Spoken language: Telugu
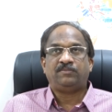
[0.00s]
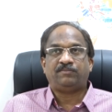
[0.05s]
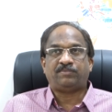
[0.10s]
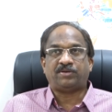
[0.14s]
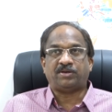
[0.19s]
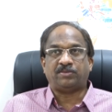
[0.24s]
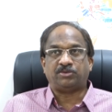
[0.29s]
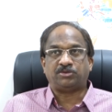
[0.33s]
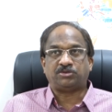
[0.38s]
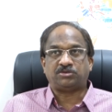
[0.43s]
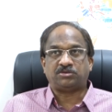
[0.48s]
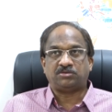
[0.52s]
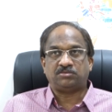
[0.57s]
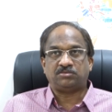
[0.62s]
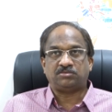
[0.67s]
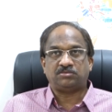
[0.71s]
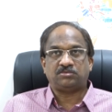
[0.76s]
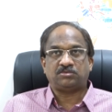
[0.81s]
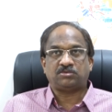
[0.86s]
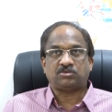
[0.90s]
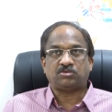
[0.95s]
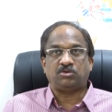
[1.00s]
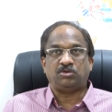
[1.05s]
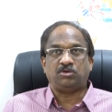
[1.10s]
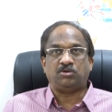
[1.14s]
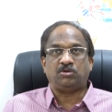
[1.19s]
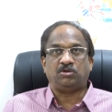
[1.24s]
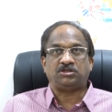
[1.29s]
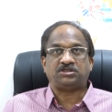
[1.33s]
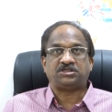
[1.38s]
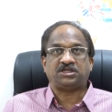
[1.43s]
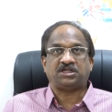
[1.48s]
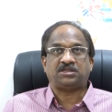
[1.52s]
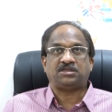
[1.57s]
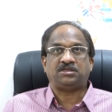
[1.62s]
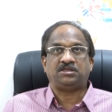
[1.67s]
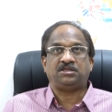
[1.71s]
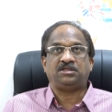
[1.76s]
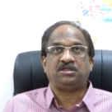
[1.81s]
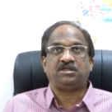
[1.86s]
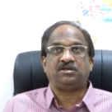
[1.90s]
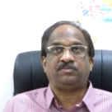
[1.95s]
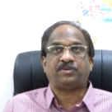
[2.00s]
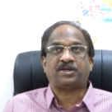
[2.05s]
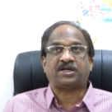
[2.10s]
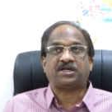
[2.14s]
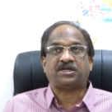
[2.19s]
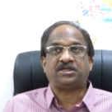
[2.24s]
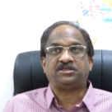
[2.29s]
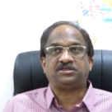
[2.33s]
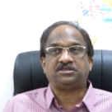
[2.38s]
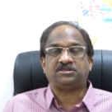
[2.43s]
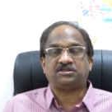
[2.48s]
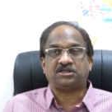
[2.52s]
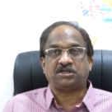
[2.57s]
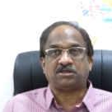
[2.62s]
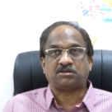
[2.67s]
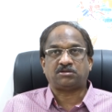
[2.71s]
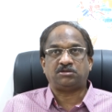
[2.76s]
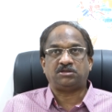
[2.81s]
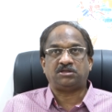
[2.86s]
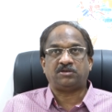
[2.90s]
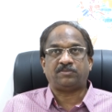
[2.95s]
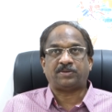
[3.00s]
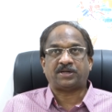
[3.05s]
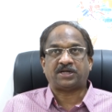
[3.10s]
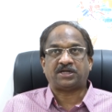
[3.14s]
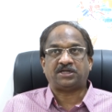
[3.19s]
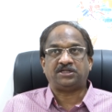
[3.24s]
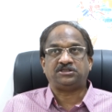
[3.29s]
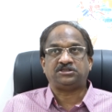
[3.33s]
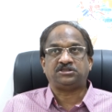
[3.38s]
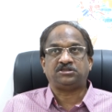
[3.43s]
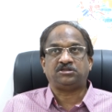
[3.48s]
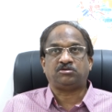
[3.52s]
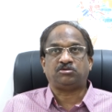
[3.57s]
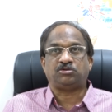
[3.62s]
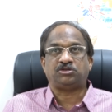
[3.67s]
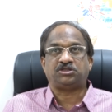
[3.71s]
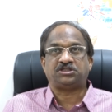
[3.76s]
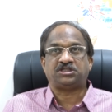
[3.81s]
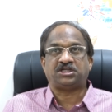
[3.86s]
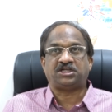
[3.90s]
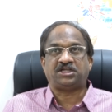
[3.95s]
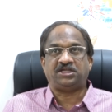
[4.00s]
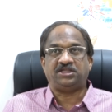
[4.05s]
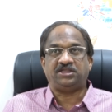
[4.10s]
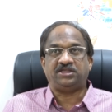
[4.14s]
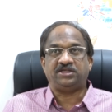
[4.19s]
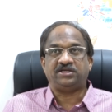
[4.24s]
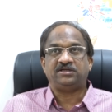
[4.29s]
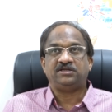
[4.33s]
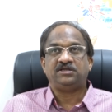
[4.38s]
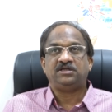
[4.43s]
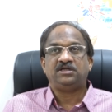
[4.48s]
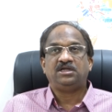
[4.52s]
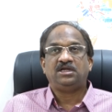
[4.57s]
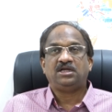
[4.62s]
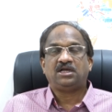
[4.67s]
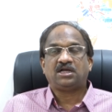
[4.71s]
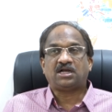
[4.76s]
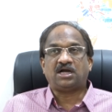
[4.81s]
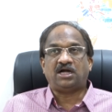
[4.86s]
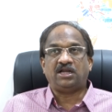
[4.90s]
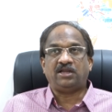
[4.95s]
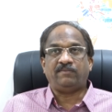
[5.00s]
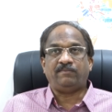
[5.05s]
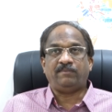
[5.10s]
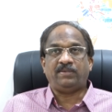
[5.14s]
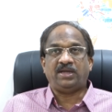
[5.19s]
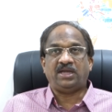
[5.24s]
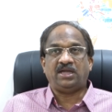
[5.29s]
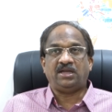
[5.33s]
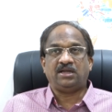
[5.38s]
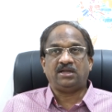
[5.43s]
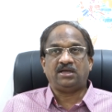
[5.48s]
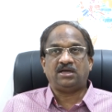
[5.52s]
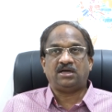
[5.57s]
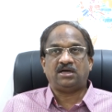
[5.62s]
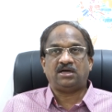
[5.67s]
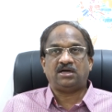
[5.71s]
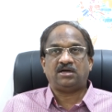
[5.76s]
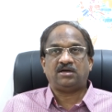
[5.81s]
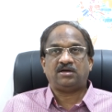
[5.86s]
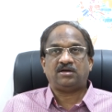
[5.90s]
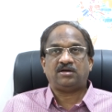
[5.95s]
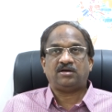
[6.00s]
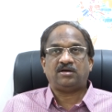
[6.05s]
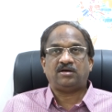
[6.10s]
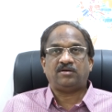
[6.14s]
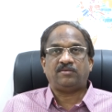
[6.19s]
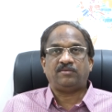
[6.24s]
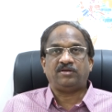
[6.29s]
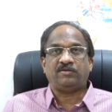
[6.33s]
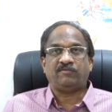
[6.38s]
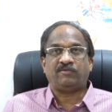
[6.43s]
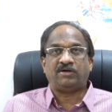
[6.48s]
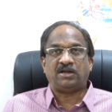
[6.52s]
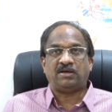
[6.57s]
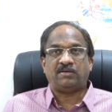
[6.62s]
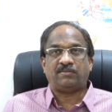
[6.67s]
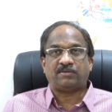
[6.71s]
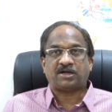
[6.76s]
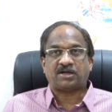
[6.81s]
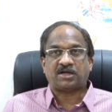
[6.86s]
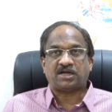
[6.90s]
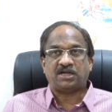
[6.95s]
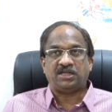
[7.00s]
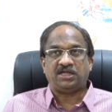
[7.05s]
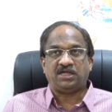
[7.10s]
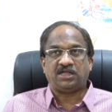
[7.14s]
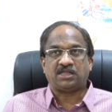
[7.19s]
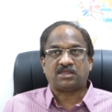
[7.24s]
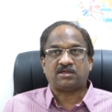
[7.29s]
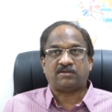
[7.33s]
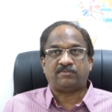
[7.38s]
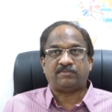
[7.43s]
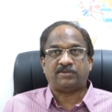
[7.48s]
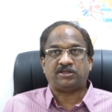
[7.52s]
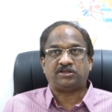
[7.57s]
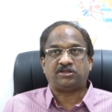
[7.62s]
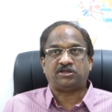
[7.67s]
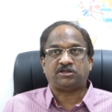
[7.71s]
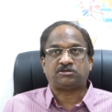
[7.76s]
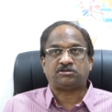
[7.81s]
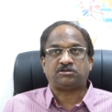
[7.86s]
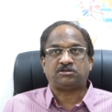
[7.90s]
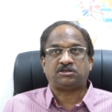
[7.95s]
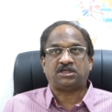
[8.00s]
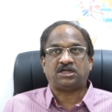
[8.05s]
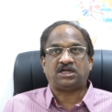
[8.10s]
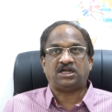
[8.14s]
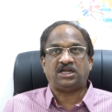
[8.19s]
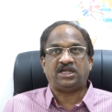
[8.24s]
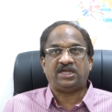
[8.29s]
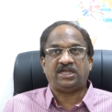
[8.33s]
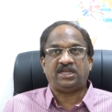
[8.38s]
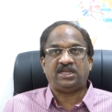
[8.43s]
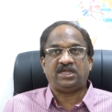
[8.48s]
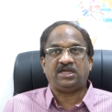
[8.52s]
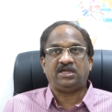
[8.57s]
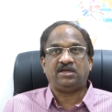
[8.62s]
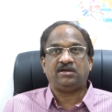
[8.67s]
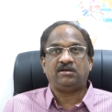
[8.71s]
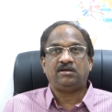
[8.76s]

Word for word: ప్రభుత్వం కొనుగోలు చేసిందని ప్రకటించి చేస్తుందని ప్రకటించింది కొంత జరిగింది కానీ మెయిన్గా ఇవాళ కనీస మద్దతు ధర లేని